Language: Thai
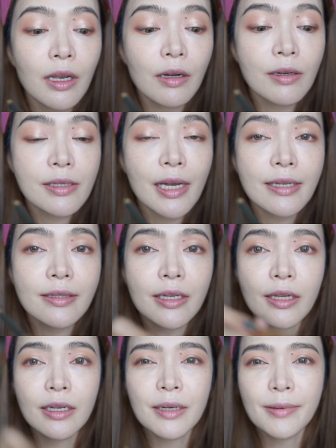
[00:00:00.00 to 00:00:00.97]
แล้วก็ใช้
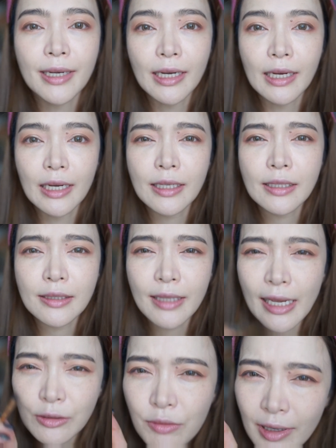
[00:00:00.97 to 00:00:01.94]
สีเดิมนะคะ
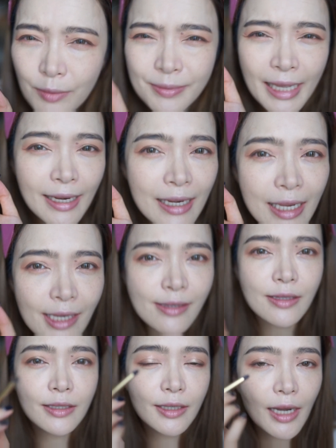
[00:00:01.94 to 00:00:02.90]
แตะตรงขอบตานิด
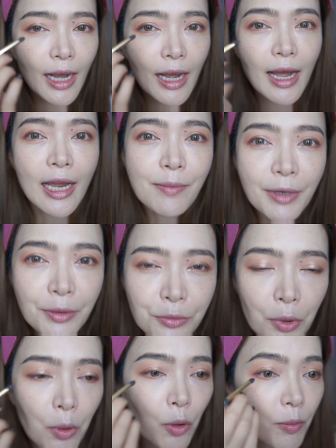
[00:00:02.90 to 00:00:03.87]
นึงค่ะ ให้มัน
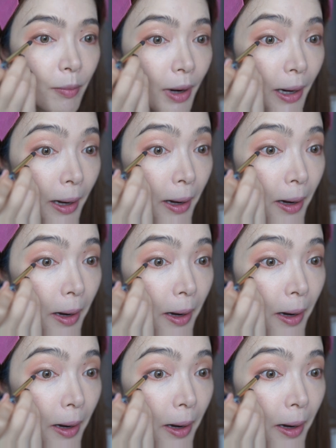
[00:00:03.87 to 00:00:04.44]
ดูคมค่ะ